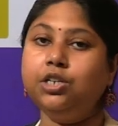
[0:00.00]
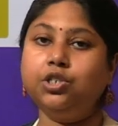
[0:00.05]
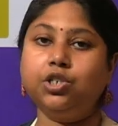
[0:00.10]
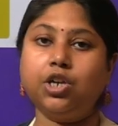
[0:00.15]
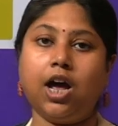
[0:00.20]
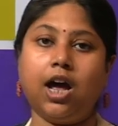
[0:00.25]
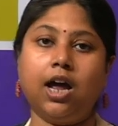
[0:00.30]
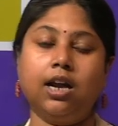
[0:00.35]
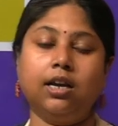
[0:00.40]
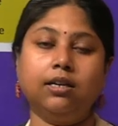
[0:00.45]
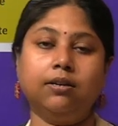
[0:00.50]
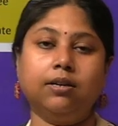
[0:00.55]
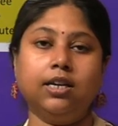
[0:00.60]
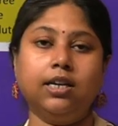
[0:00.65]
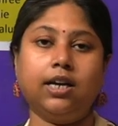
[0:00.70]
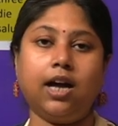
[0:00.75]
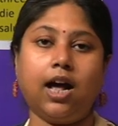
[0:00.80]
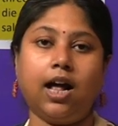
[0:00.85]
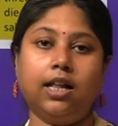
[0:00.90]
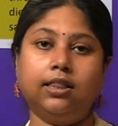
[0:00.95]
की शान
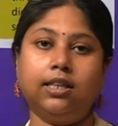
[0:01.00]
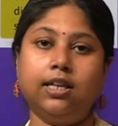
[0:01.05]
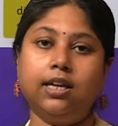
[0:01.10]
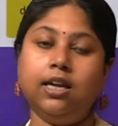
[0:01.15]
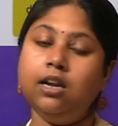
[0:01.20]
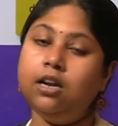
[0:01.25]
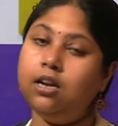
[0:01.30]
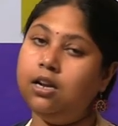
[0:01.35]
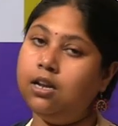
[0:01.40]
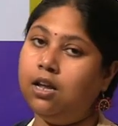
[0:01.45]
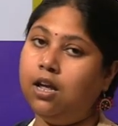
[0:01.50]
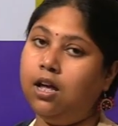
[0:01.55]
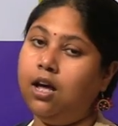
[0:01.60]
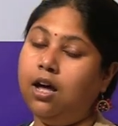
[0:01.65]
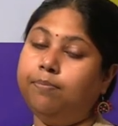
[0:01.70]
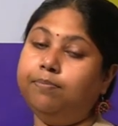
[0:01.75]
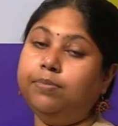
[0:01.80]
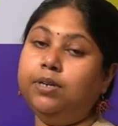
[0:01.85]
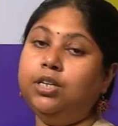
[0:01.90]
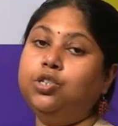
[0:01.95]
की खातिर
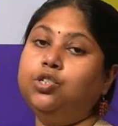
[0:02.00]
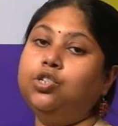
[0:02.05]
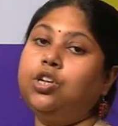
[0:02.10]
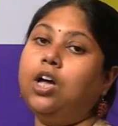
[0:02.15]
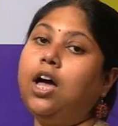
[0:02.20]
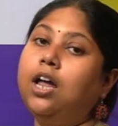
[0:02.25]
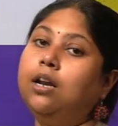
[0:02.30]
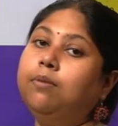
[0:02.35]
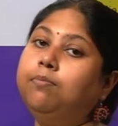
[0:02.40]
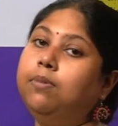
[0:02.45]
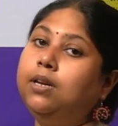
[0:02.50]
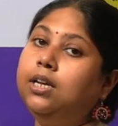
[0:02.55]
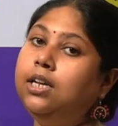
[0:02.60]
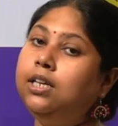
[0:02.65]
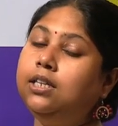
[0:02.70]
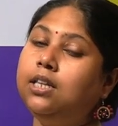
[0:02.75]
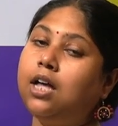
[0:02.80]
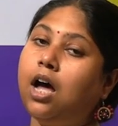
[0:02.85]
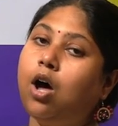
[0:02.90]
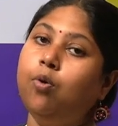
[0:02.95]
अपनी जान
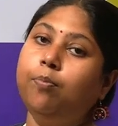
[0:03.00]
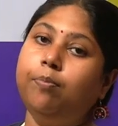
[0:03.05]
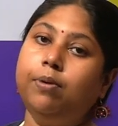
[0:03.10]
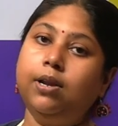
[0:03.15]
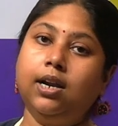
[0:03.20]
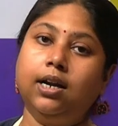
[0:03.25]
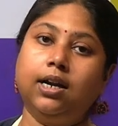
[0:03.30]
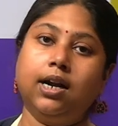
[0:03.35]
भी दांव पे